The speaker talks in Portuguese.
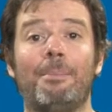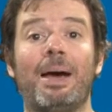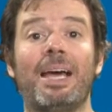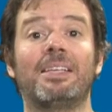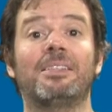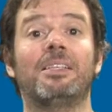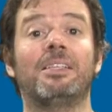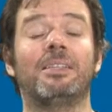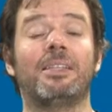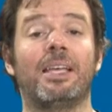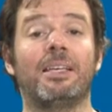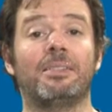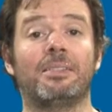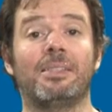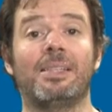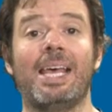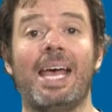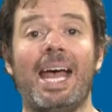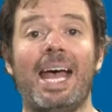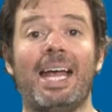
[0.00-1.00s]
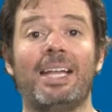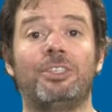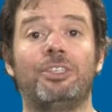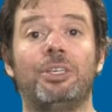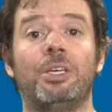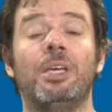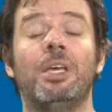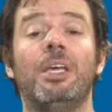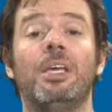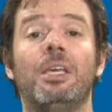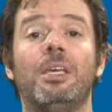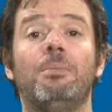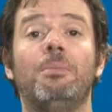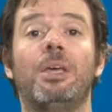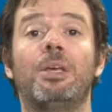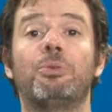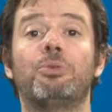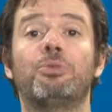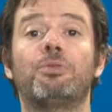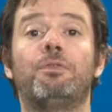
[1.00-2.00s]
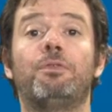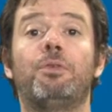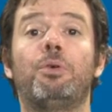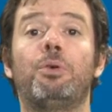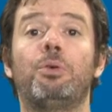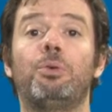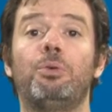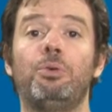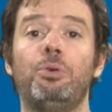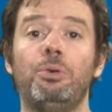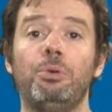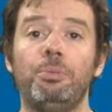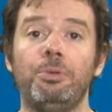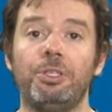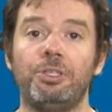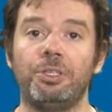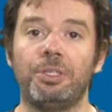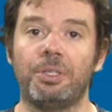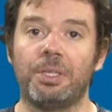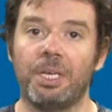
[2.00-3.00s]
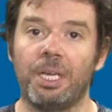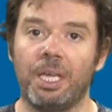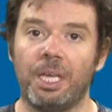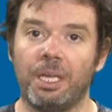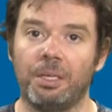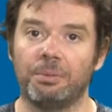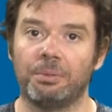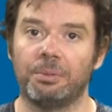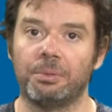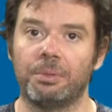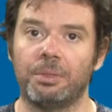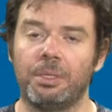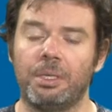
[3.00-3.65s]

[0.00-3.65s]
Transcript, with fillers: mais intensidade e menos volume de treino.